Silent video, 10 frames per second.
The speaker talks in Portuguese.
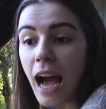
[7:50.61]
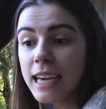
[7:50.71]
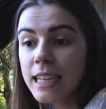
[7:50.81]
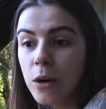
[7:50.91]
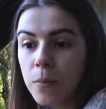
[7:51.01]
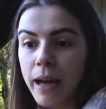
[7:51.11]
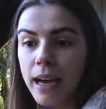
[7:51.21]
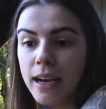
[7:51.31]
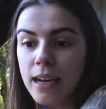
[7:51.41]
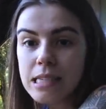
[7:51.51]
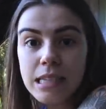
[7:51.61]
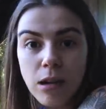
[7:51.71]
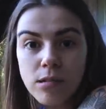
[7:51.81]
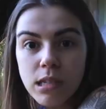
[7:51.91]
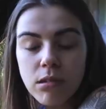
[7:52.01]
Aqui não pega
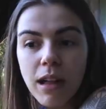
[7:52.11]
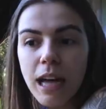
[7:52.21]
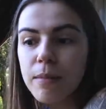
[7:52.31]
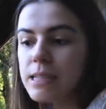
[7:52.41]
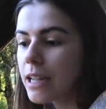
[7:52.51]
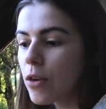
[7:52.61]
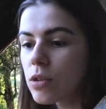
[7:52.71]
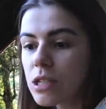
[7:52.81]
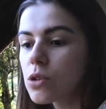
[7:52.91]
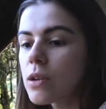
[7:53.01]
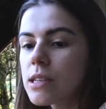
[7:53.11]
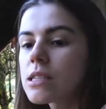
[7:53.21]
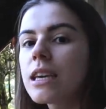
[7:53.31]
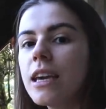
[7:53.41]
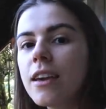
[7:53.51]
sinal de celular, mas tem outras
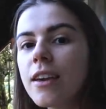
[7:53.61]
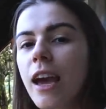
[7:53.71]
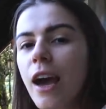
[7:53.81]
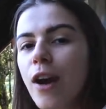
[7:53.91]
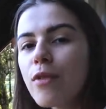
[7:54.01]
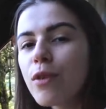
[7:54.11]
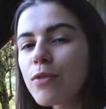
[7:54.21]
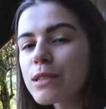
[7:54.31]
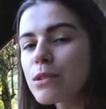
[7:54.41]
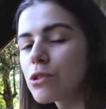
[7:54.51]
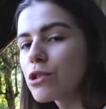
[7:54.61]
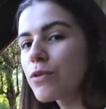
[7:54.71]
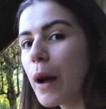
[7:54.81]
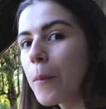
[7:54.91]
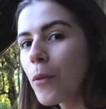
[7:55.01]
coisas que vão fazer o seu dia
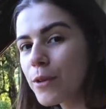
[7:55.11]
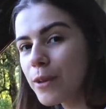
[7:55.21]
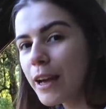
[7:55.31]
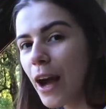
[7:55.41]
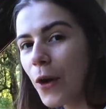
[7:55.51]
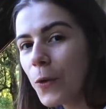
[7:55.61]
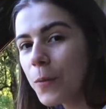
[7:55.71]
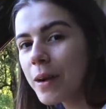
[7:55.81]
ficar muito legal.